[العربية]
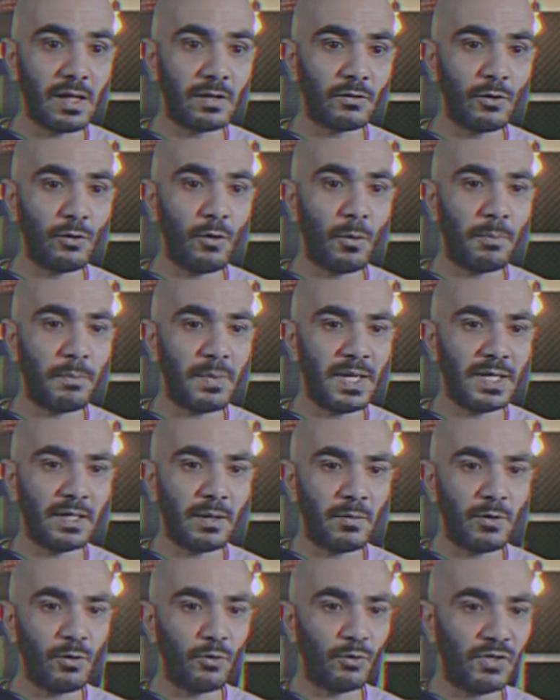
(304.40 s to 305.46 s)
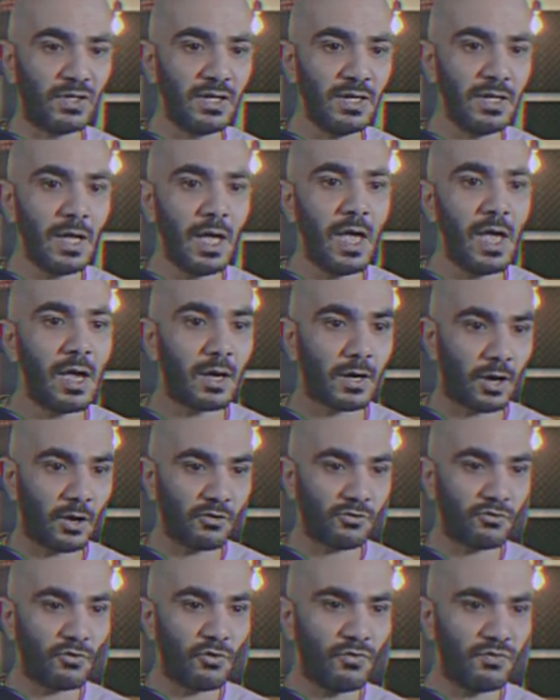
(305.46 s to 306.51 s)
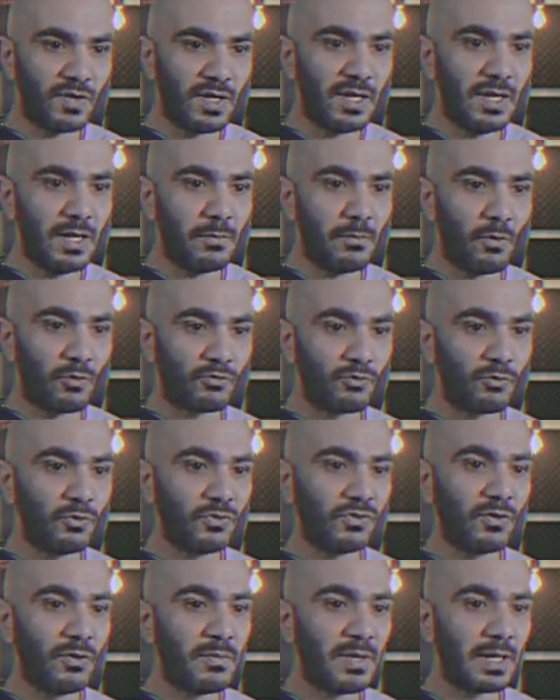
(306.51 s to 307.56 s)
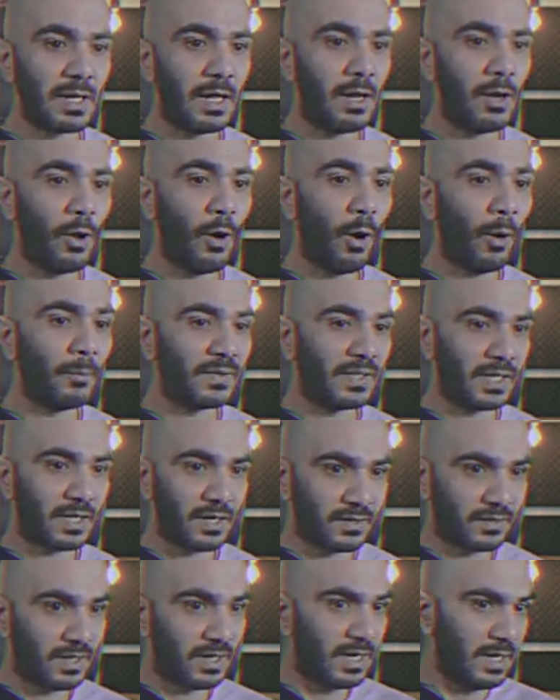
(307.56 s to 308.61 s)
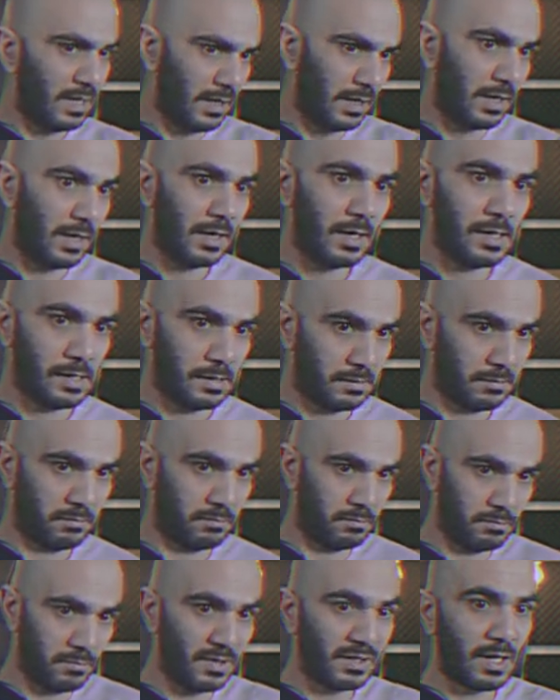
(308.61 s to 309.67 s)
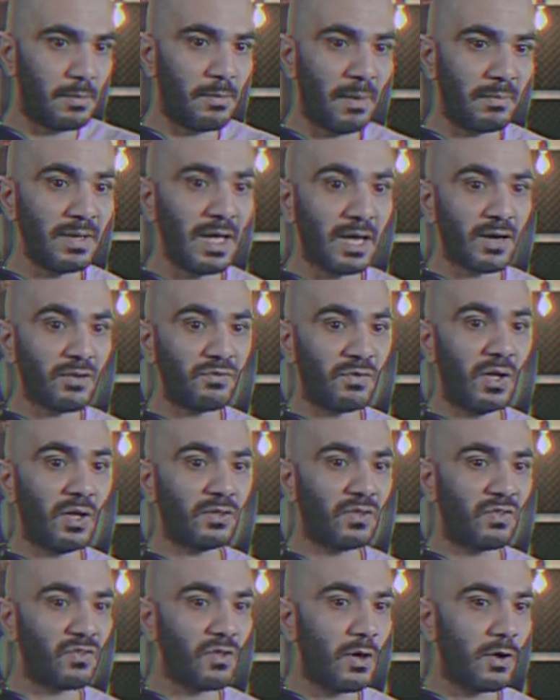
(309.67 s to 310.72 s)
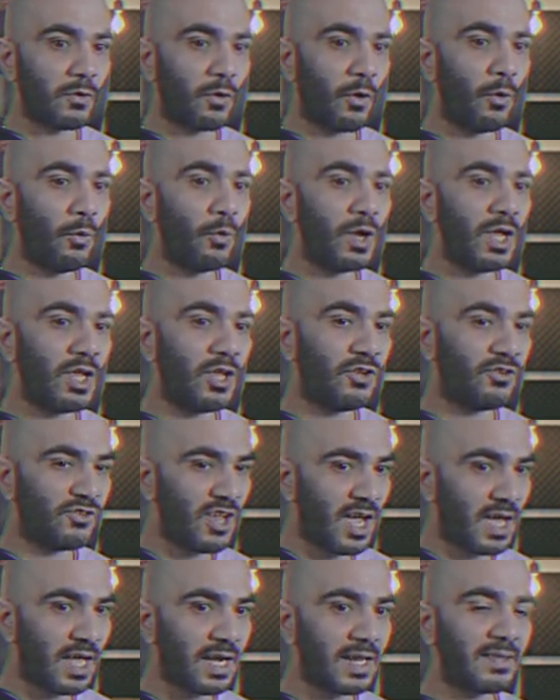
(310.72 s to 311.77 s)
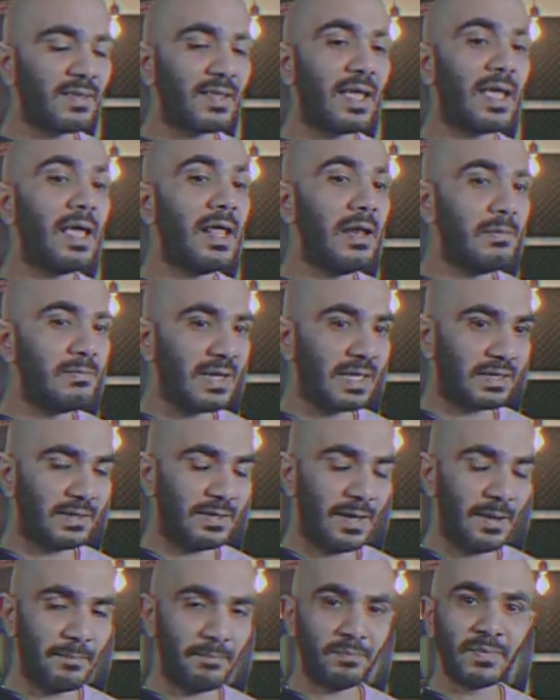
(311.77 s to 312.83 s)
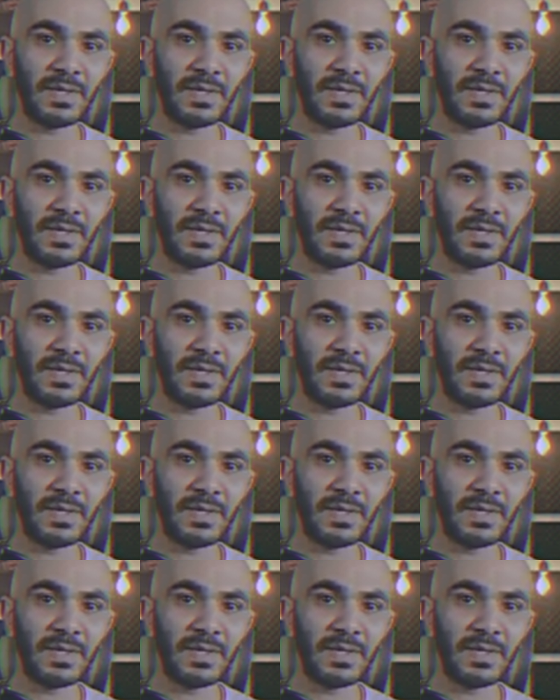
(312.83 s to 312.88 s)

قلت له بي دبليو دي رح شوف اني موجود ضمن الهوم دايركتوري اللي مثل ما بنعرف اختصاره هو اشاره المده